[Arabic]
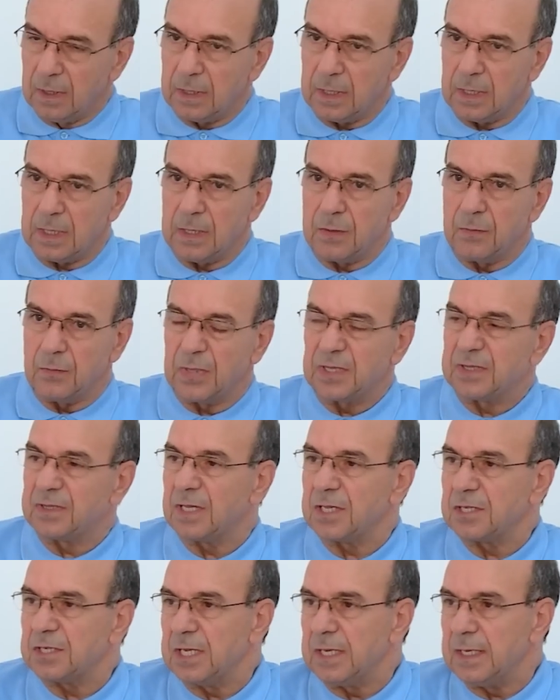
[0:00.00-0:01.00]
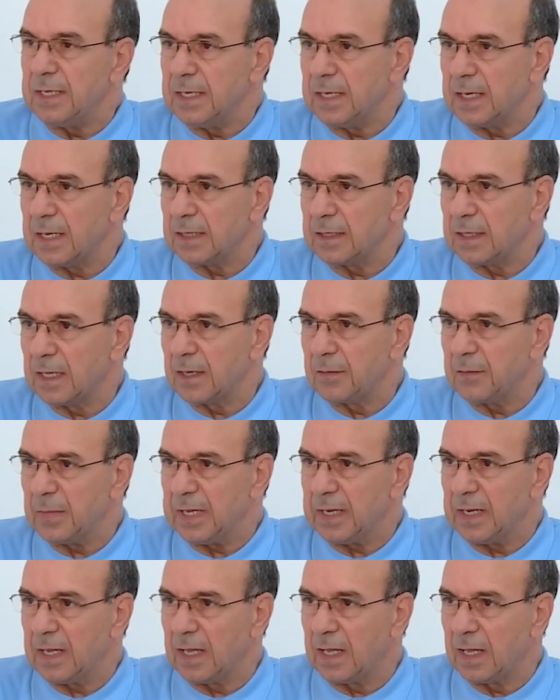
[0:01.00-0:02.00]
يعني متجهين لهذا
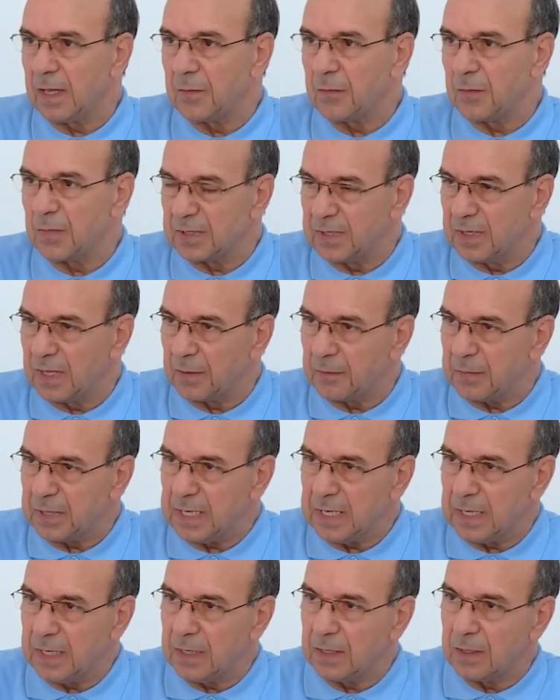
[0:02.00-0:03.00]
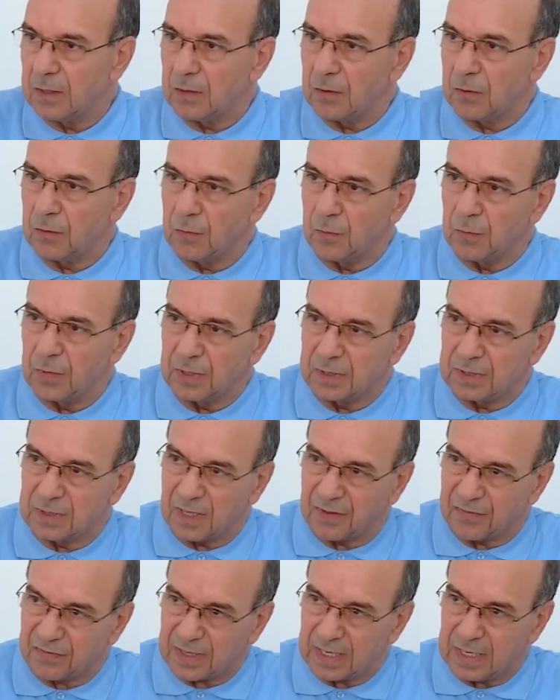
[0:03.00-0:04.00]
معناها متضامنين
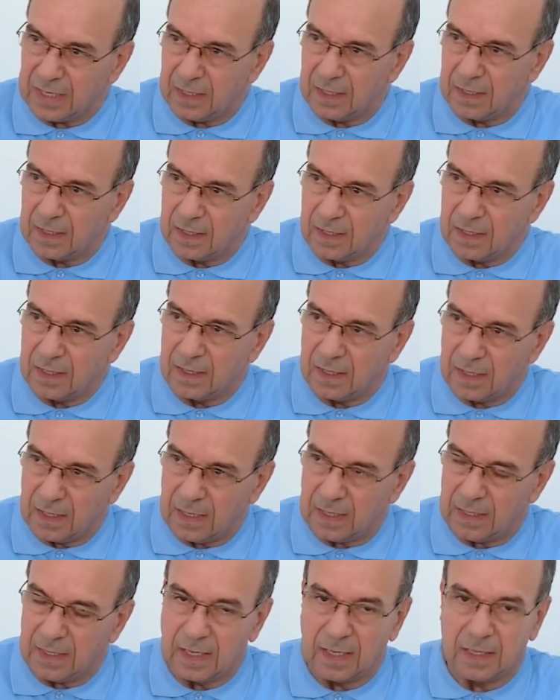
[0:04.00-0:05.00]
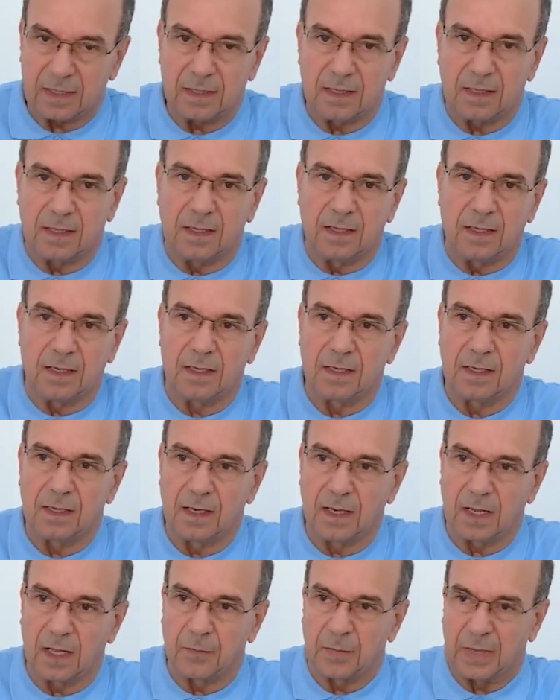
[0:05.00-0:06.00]
ومتفقين على هذا
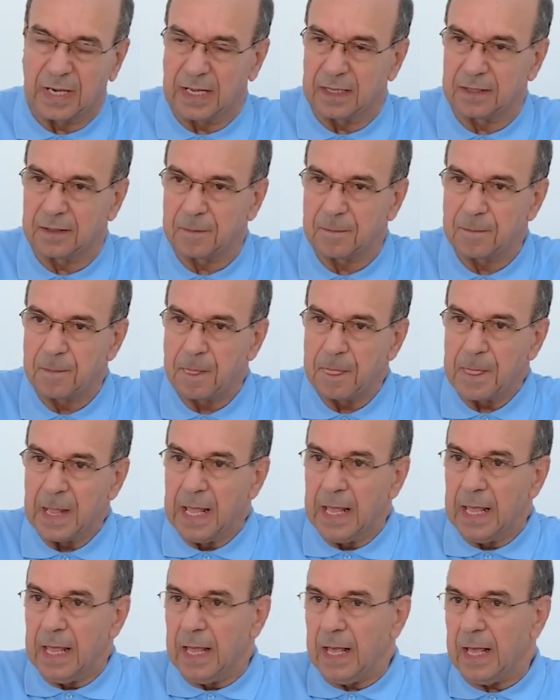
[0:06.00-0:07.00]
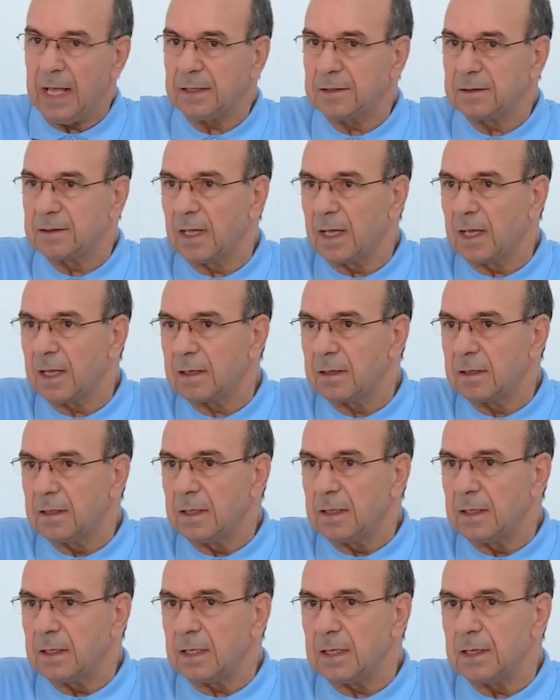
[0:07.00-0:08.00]
الامر هذا حتى
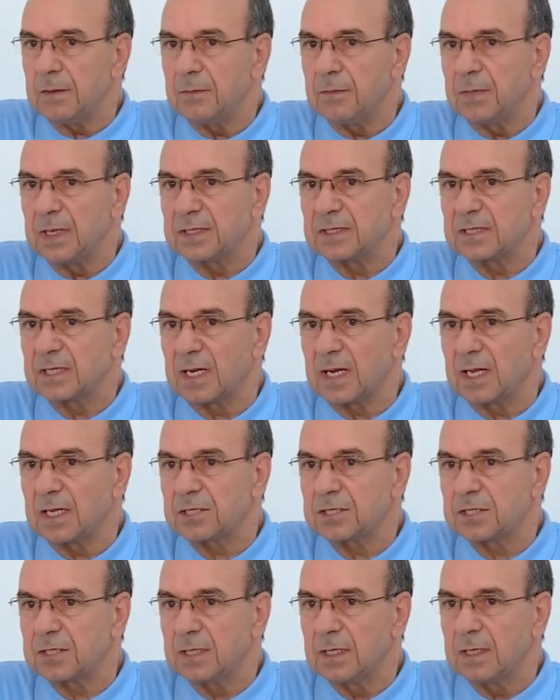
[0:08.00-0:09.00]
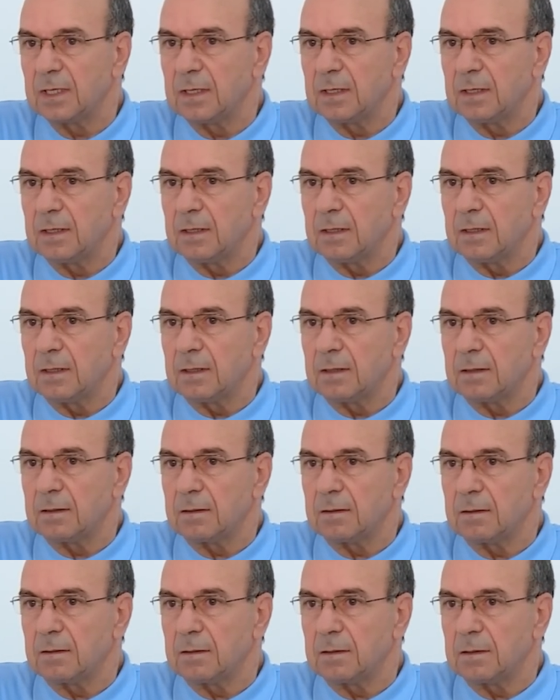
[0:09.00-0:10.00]
يعني ما تصراش
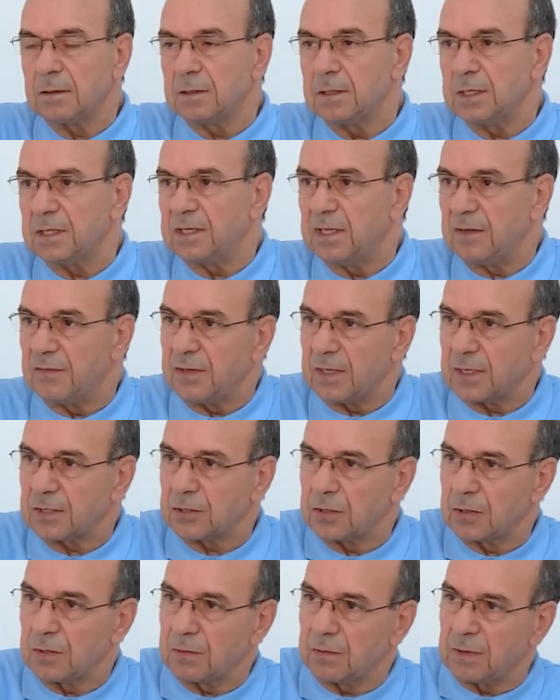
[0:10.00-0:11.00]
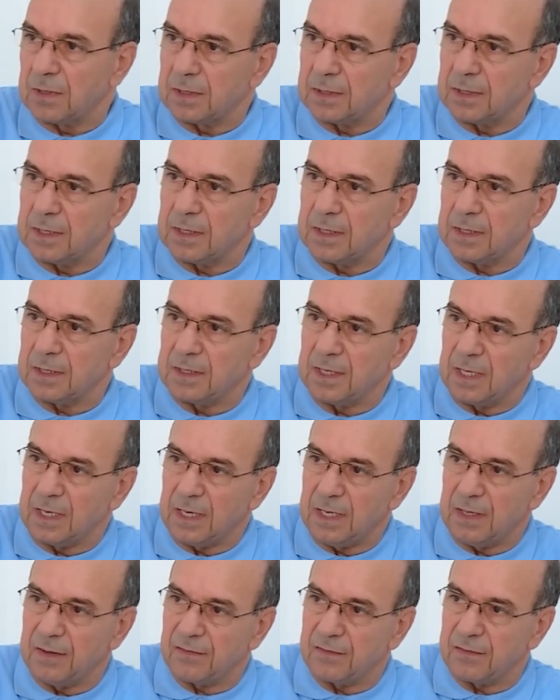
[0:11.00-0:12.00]
دي ديفياسيون ولا دي
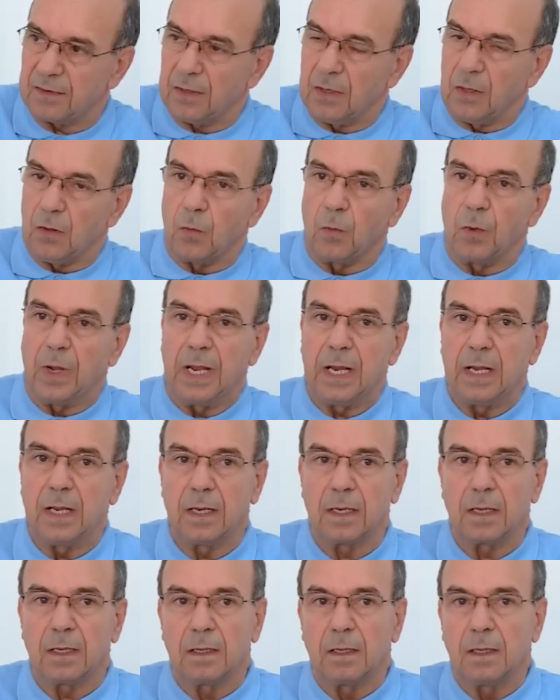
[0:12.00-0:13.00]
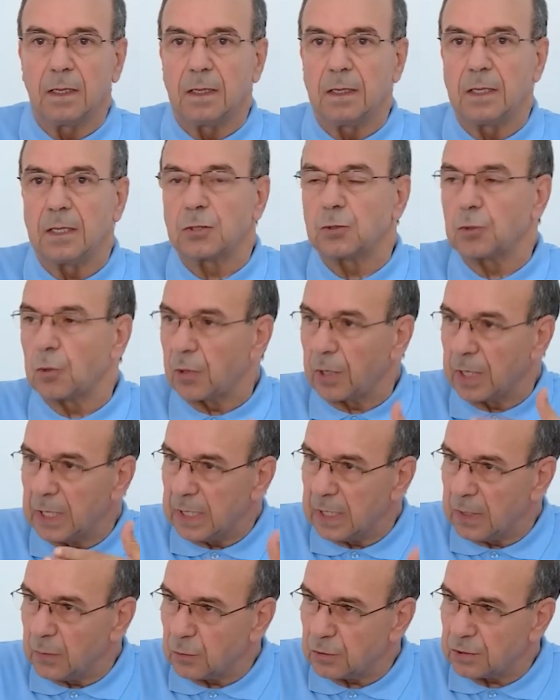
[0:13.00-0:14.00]
ديريف وين ناس
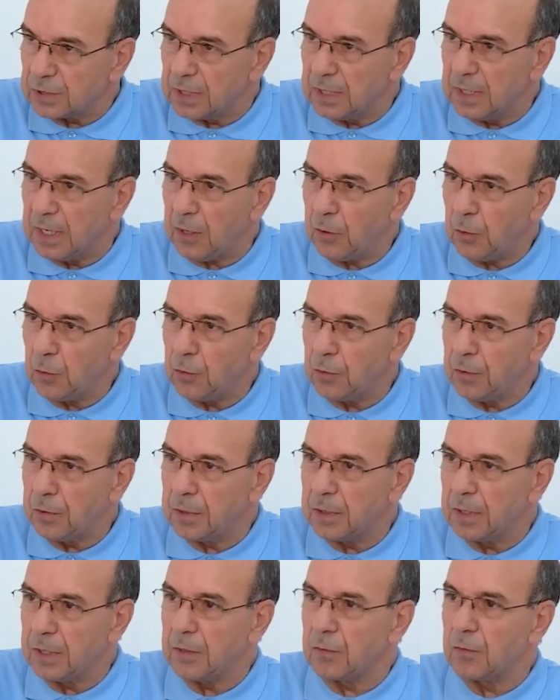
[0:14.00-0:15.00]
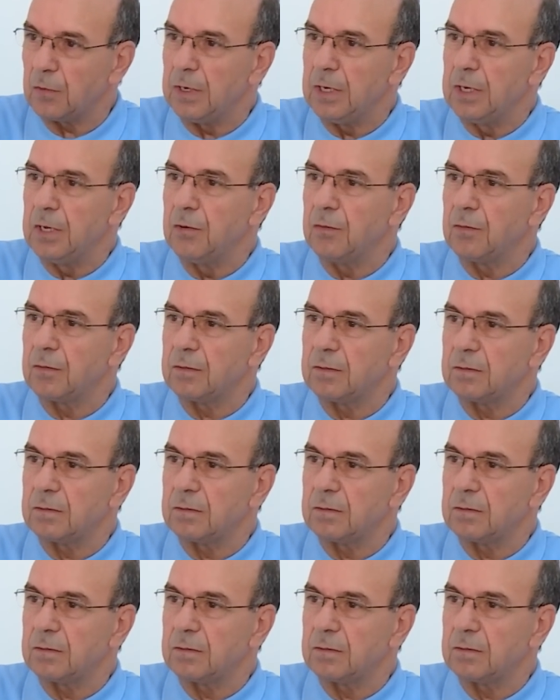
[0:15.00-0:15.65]
اخرين مسلحون يوليو